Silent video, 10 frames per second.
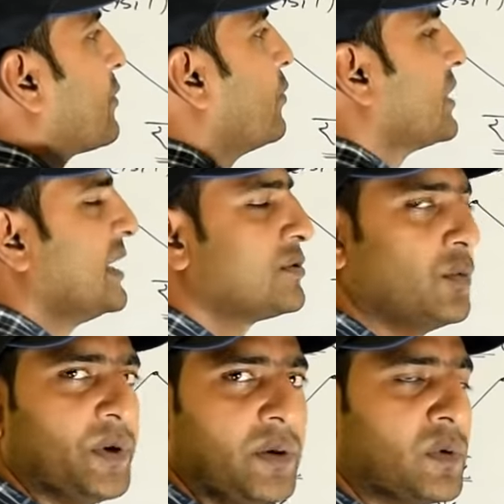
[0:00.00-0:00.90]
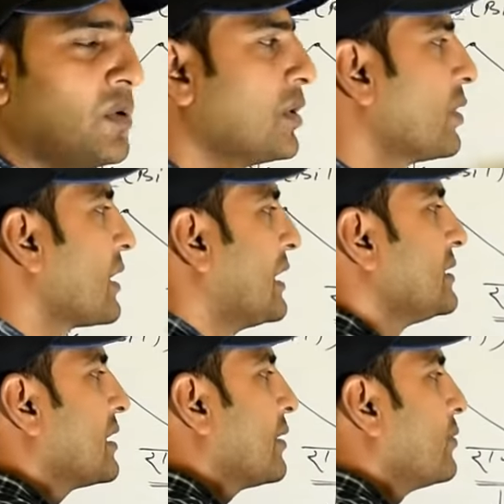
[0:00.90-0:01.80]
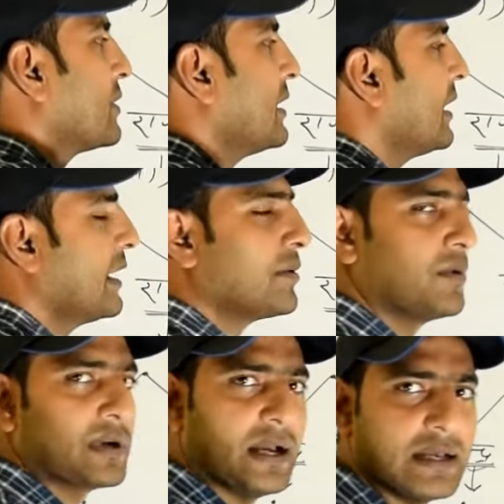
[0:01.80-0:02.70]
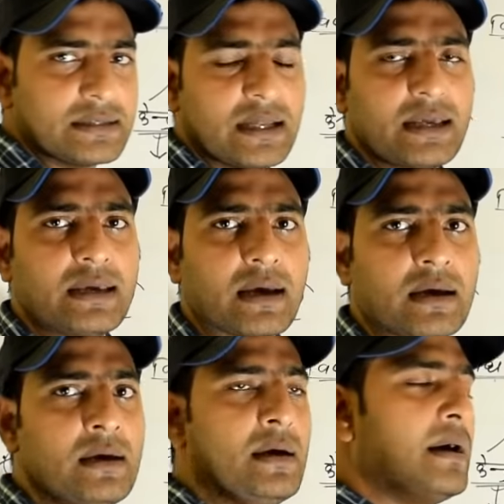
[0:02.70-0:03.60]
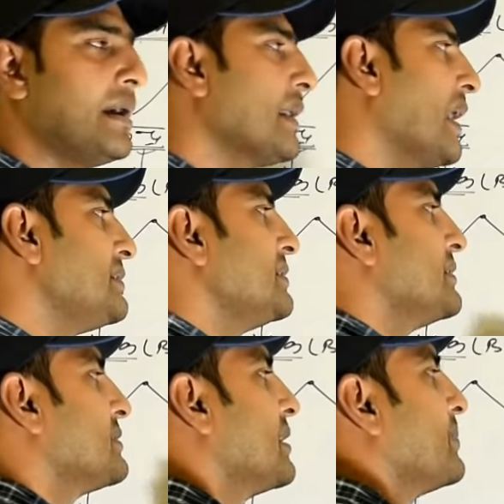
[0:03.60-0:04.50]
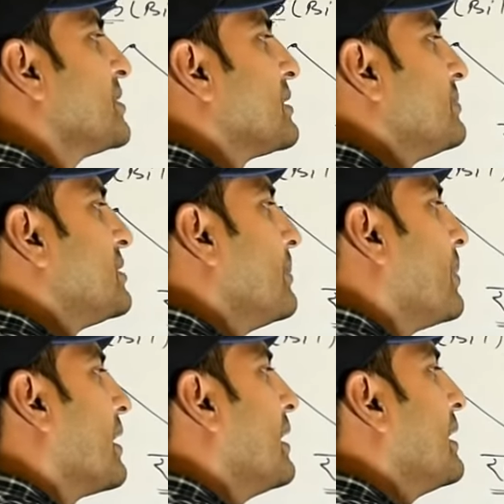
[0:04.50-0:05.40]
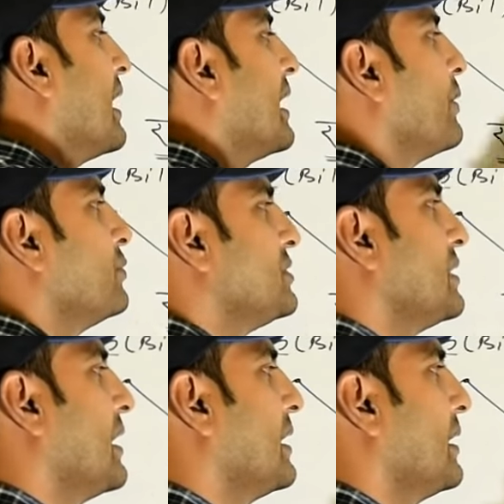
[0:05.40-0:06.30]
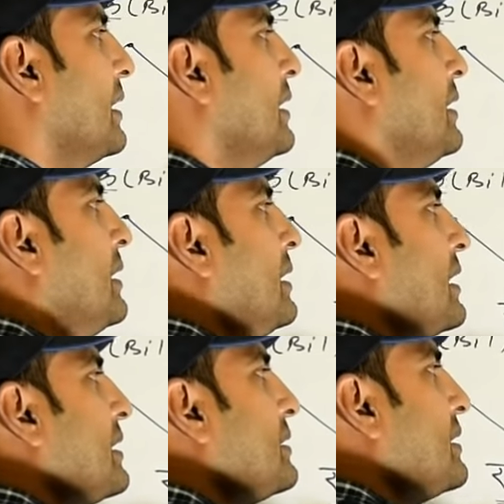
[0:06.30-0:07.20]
का कोर्ट है सुप्रीम कोर्ट और राज्य का कोर्ट है हाई कोर्ट ऐसा नहीं है राज्य स्तर पर सबसे बड़ा न्यायालय उच्च न्यायालय है लेकिन